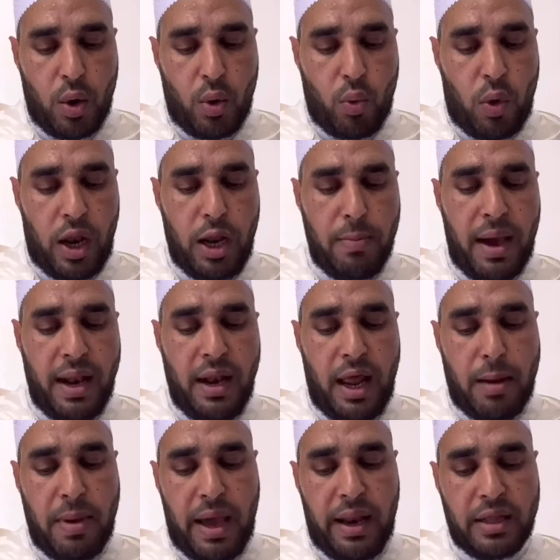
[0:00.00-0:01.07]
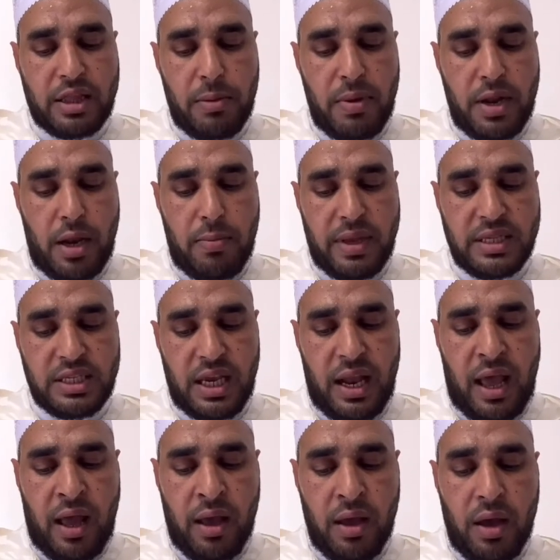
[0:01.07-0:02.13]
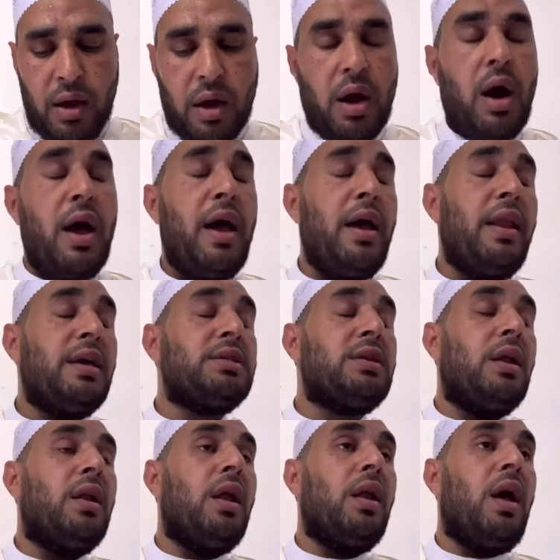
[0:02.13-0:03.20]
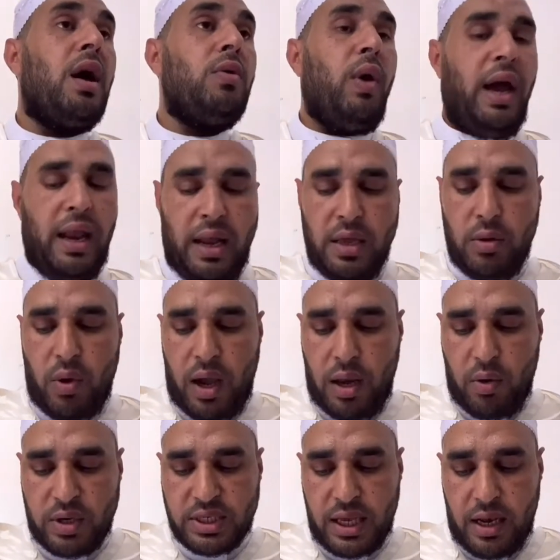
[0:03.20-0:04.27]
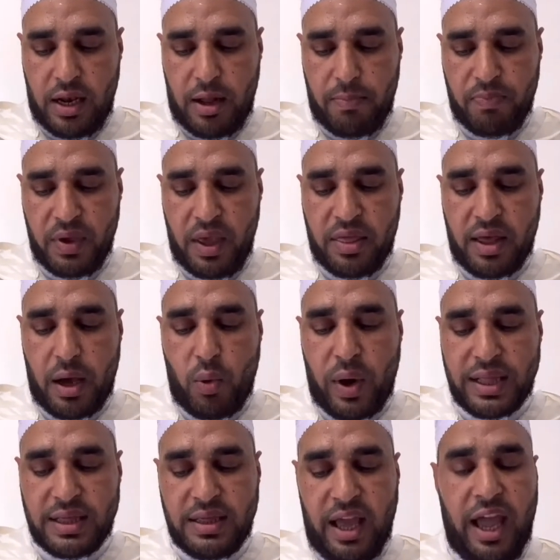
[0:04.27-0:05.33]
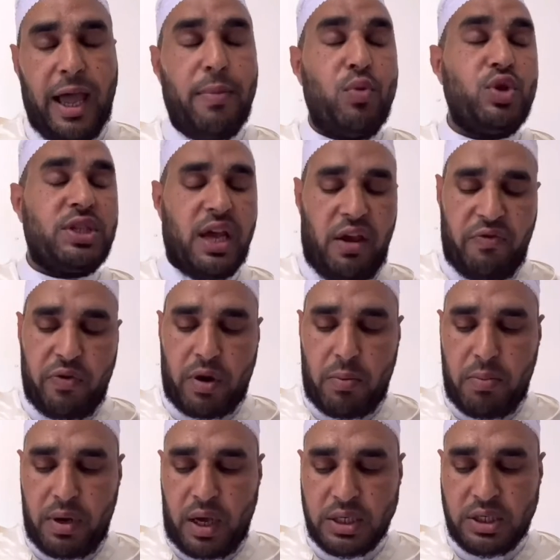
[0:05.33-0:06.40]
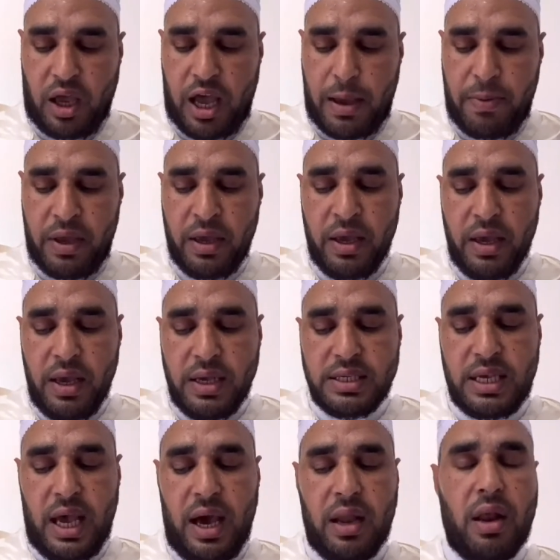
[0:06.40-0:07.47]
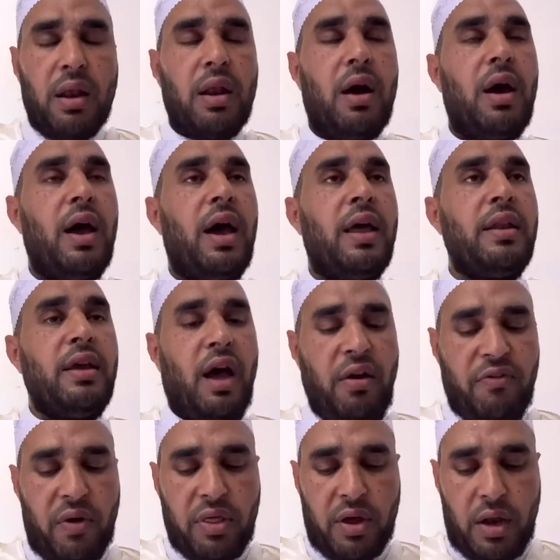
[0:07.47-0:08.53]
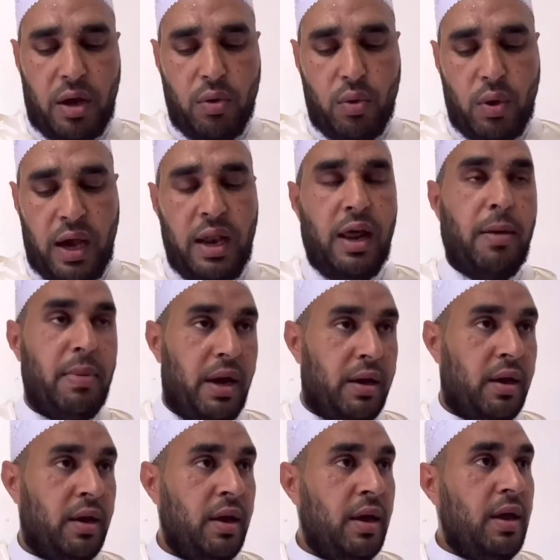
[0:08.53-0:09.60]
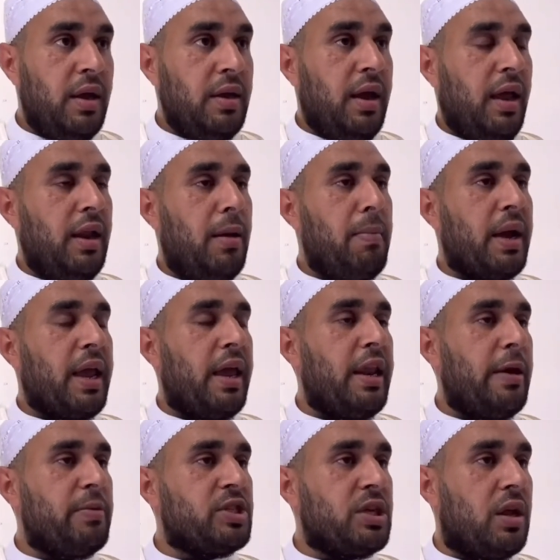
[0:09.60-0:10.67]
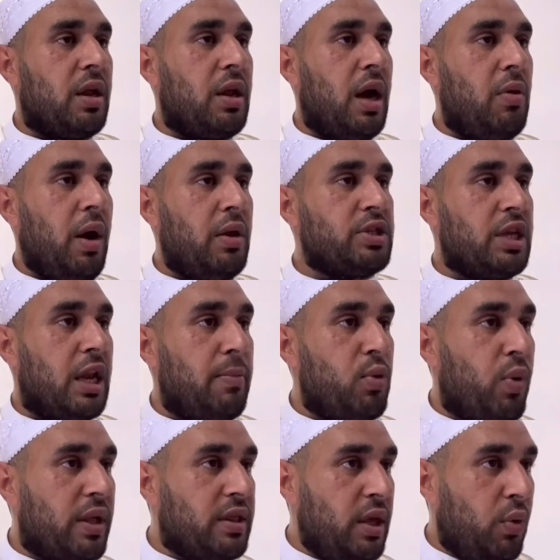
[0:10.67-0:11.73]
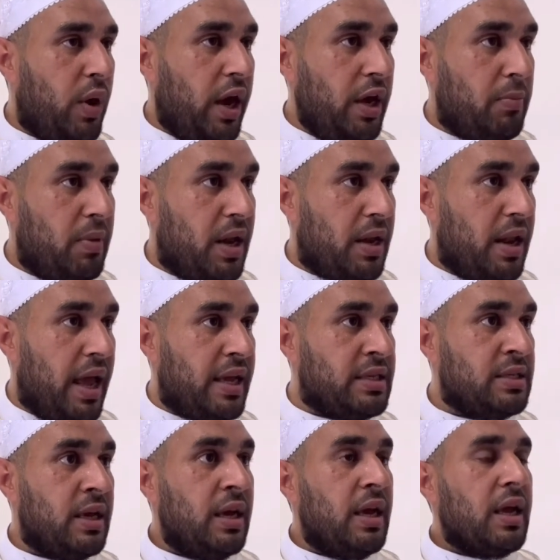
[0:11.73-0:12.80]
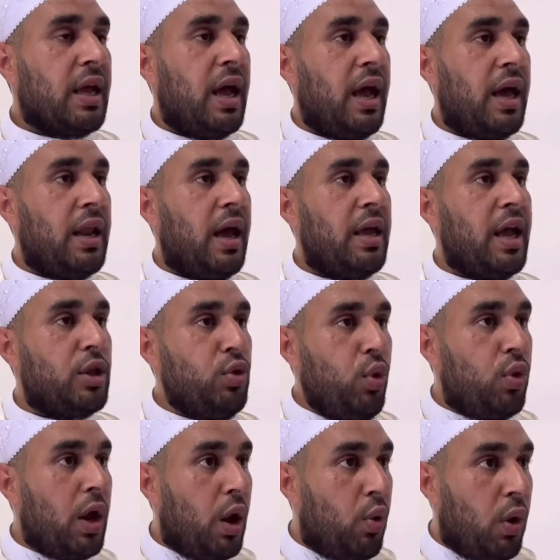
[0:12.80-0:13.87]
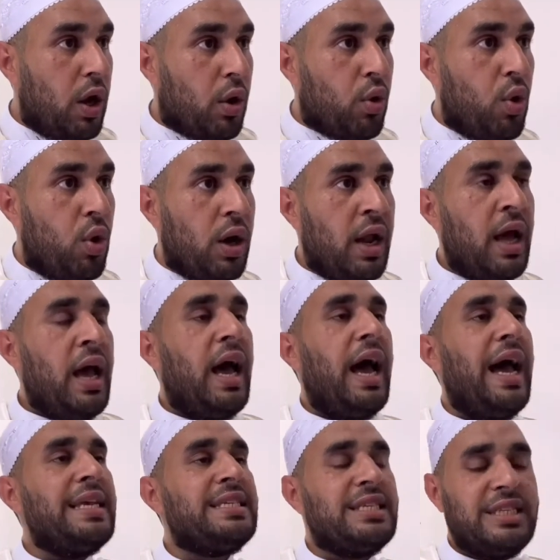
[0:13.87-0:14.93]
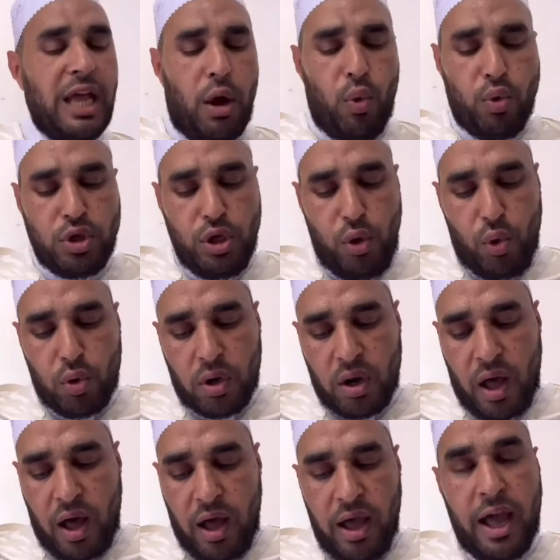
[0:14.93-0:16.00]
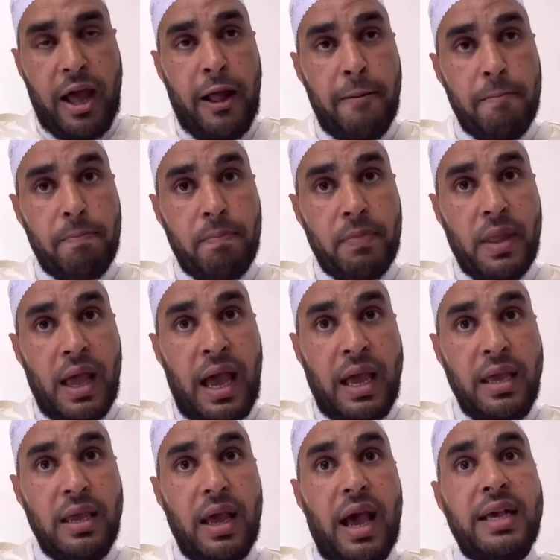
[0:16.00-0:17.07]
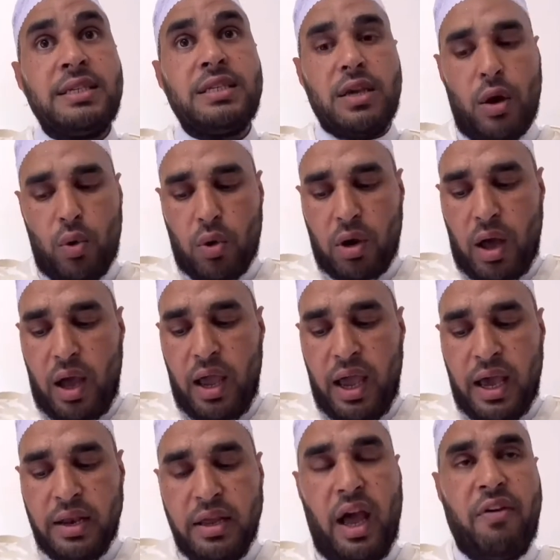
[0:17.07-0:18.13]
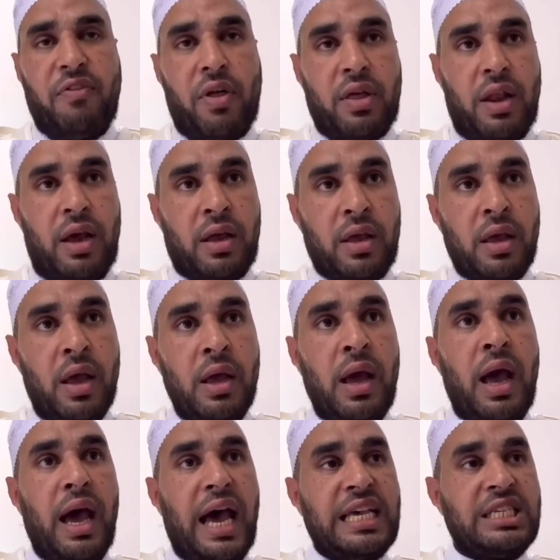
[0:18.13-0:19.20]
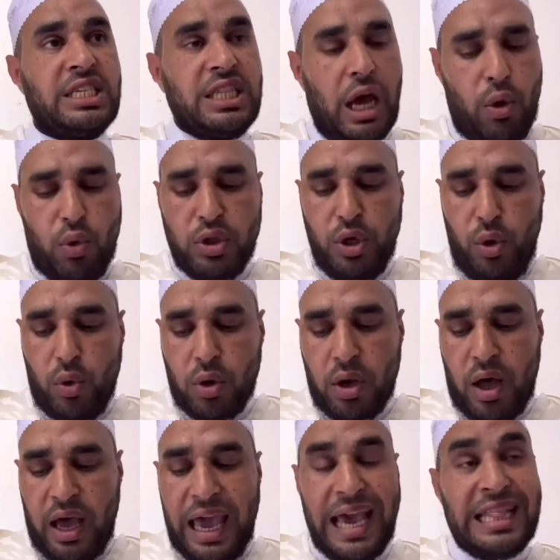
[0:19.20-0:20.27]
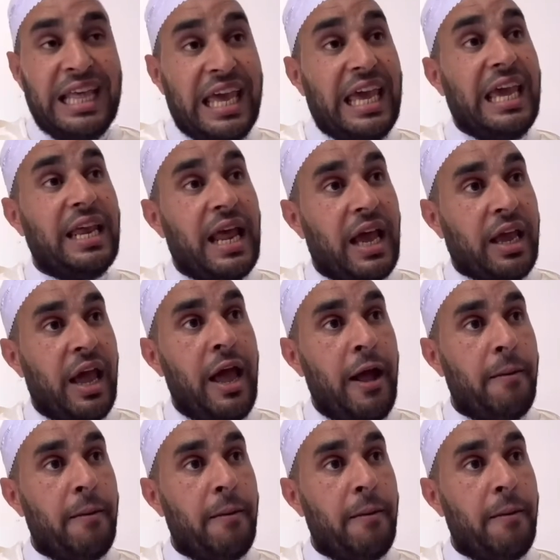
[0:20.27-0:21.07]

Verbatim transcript: ولما للأمانة من المنزلة قال صلى الله عليه وآله وسلم إذا ودع مسافرا من أصحابه سأل الله أن يحفظ له الأمانة يعني لما كان النبي صلى الله عليه وسلم يودع واحد من الناس كان يدعو له ويقول أستودع الله أي أسأل الله أن يحفظ لك أستودع الله دينك